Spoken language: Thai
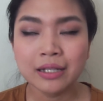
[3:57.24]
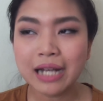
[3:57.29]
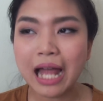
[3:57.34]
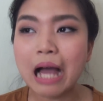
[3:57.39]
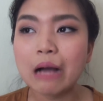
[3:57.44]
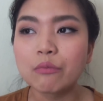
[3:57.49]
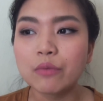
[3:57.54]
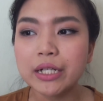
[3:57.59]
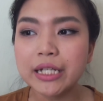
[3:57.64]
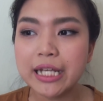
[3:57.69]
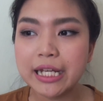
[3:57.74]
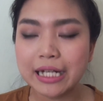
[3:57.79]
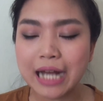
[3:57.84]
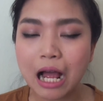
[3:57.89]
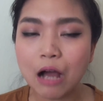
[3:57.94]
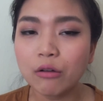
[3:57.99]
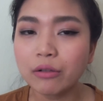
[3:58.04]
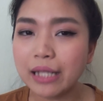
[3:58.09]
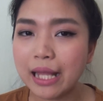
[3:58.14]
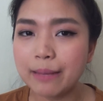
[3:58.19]
ถามว่าดี
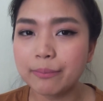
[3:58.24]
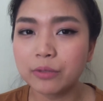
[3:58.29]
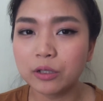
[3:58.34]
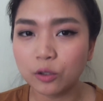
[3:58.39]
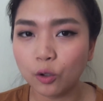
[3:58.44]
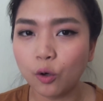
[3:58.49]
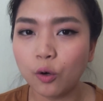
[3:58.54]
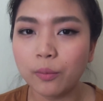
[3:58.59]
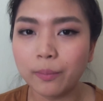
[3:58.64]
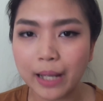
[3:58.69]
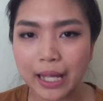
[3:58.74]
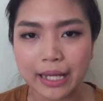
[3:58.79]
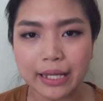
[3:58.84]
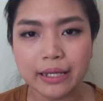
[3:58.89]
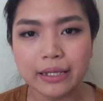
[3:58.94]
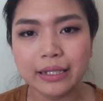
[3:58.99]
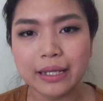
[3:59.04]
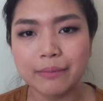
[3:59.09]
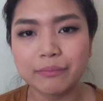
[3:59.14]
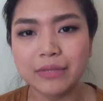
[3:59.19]
เท่าแกมโกลไหม
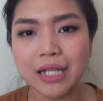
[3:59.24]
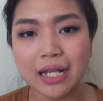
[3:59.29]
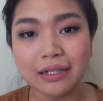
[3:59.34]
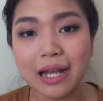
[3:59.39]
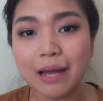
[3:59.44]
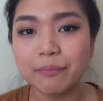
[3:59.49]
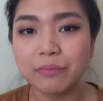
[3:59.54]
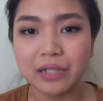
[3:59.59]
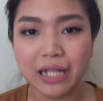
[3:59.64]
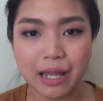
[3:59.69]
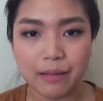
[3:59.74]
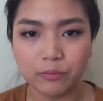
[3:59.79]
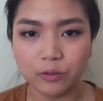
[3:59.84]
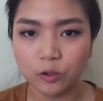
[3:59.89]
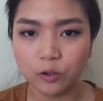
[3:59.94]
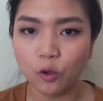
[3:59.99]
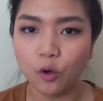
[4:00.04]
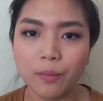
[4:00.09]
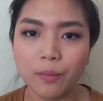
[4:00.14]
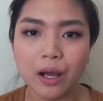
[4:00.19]
แกมแนะนำแกม
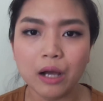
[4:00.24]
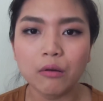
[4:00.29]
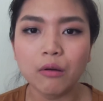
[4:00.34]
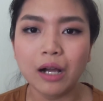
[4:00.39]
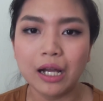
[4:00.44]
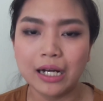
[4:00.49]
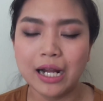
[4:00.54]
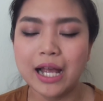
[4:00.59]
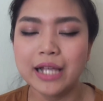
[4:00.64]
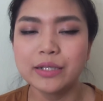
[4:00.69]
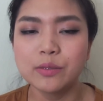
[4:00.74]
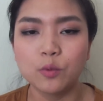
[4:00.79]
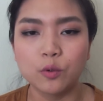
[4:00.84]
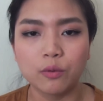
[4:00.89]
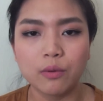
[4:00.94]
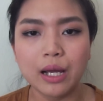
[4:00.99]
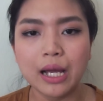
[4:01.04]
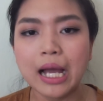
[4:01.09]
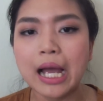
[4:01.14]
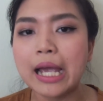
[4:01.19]
โกมากกว่า ถ้าสมม
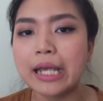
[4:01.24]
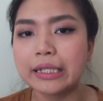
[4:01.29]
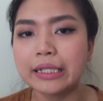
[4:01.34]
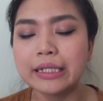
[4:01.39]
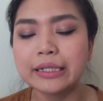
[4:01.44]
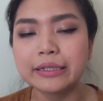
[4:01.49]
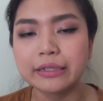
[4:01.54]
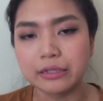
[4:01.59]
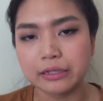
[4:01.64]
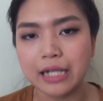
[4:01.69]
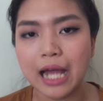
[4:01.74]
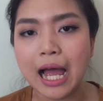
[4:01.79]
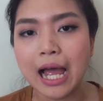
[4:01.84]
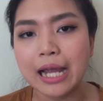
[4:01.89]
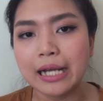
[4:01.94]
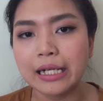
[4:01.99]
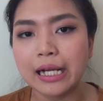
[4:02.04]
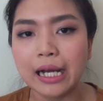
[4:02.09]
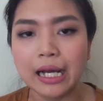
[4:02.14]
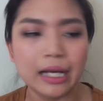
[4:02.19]
ติว่าใครที่ซื้อได้
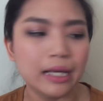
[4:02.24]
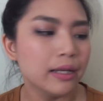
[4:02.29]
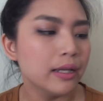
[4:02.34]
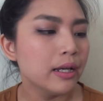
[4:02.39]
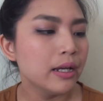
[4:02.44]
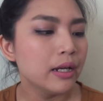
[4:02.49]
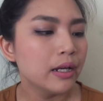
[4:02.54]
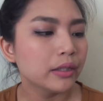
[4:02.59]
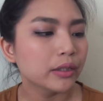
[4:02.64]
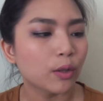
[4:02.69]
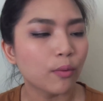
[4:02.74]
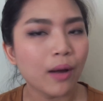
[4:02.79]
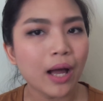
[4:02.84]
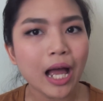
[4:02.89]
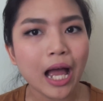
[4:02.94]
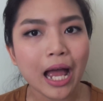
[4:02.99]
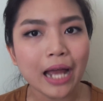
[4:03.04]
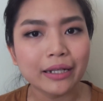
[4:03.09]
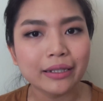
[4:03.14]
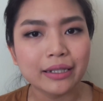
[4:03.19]
นะคะ แต่
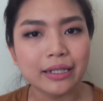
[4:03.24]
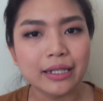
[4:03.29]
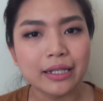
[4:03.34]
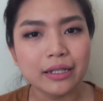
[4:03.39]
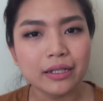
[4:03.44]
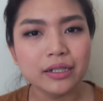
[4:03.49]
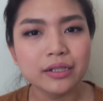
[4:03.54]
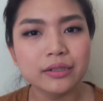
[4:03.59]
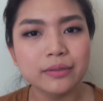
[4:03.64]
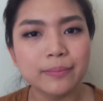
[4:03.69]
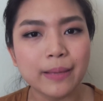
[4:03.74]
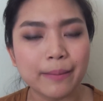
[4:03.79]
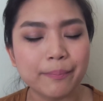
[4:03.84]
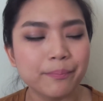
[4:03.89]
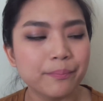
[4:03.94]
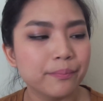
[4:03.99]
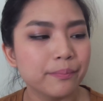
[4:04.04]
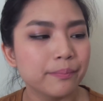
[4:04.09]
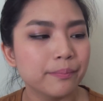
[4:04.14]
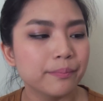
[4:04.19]
ว่าอันนี้คือแบบ
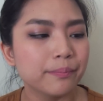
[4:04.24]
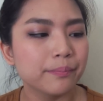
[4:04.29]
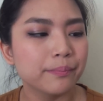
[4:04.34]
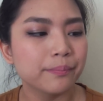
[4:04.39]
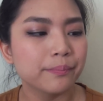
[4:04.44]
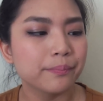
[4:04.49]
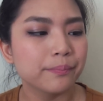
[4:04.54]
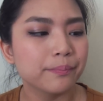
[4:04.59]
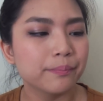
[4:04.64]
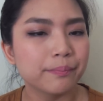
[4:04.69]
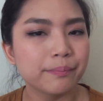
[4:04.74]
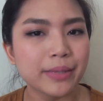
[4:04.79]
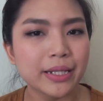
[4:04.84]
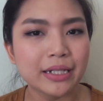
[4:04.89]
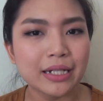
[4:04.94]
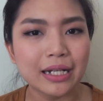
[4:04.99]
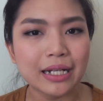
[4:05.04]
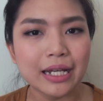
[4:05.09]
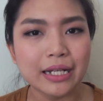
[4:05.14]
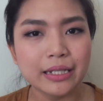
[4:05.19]
เป็
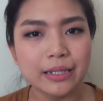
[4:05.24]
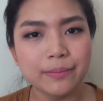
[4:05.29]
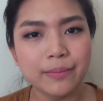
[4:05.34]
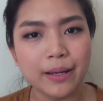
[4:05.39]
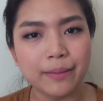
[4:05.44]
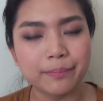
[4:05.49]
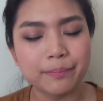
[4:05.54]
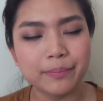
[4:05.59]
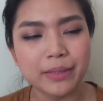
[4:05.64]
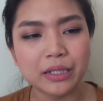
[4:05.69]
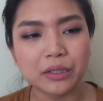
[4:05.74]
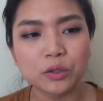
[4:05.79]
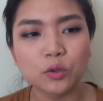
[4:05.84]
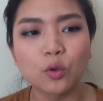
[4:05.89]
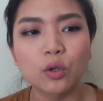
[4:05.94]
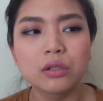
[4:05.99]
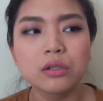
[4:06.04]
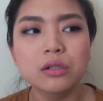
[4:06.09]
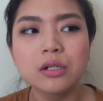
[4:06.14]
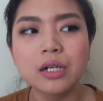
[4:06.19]
นอะไรที่แบบเป็น
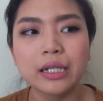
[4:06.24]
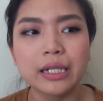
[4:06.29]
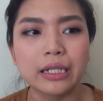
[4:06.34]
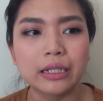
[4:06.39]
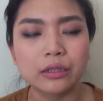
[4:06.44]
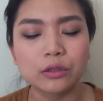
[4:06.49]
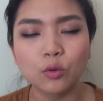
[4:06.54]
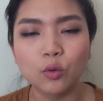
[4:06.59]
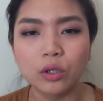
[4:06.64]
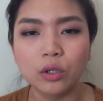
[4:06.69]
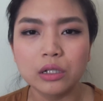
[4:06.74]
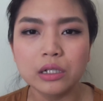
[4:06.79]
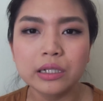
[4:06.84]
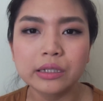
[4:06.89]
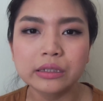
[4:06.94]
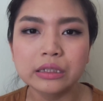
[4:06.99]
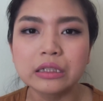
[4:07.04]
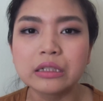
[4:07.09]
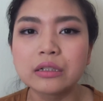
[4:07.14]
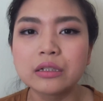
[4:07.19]
ตัวเลือกอีกตัวเลือ
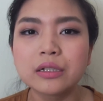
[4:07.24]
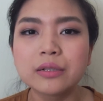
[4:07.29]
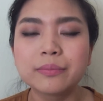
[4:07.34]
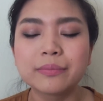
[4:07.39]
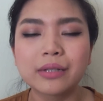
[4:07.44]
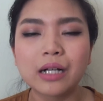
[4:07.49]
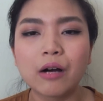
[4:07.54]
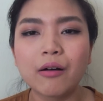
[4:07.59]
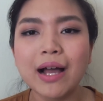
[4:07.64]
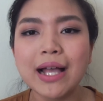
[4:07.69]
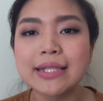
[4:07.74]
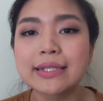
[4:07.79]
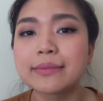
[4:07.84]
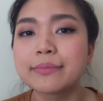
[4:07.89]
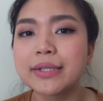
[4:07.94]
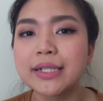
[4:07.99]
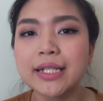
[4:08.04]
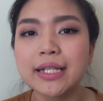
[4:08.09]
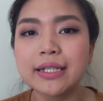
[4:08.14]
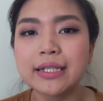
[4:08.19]
กหนึ่งคือเขาอาจจะ
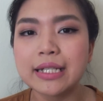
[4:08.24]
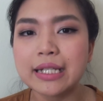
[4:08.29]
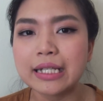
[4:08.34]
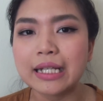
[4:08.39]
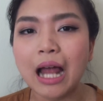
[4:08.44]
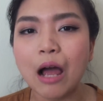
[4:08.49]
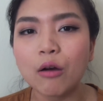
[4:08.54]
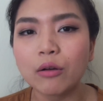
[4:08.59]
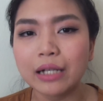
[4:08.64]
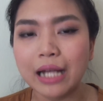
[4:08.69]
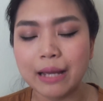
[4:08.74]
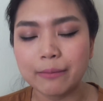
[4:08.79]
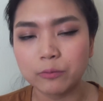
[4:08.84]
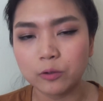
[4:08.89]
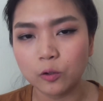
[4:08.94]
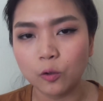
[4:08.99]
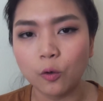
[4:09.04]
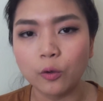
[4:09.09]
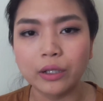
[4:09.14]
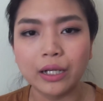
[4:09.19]
ไม่ได้ดีเท่าแกลม
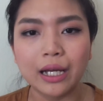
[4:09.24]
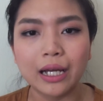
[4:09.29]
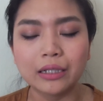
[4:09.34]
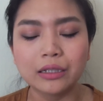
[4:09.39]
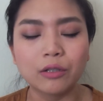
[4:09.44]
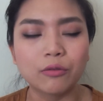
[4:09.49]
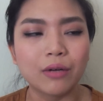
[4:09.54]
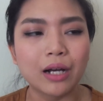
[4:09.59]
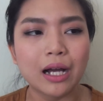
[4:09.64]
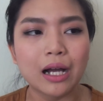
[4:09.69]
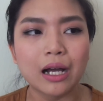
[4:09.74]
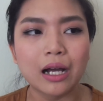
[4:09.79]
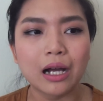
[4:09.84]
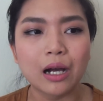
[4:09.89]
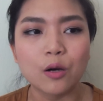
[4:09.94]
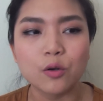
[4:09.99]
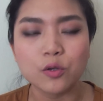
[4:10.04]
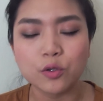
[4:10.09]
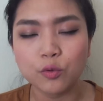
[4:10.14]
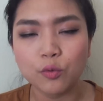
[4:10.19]
โกลนะคะ แต่ว่า
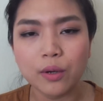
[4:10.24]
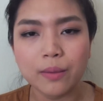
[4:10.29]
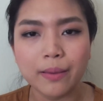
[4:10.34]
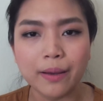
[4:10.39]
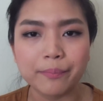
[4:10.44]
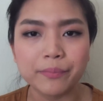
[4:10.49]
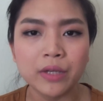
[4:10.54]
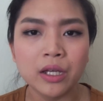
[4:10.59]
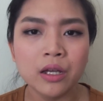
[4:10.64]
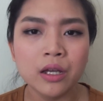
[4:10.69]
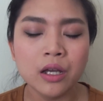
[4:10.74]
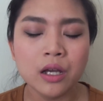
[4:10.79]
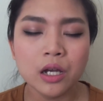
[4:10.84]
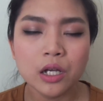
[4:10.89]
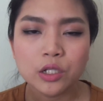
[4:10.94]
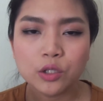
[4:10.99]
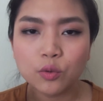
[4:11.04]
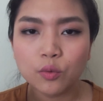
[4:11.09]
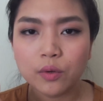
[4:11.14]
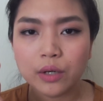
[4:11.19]
เขาช่วยแบบ
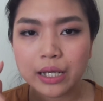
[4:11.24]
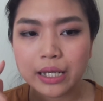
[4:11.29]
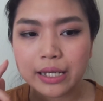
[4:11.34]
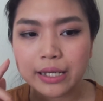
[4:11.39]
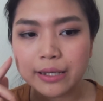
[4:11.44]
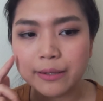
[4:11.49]
ช่วย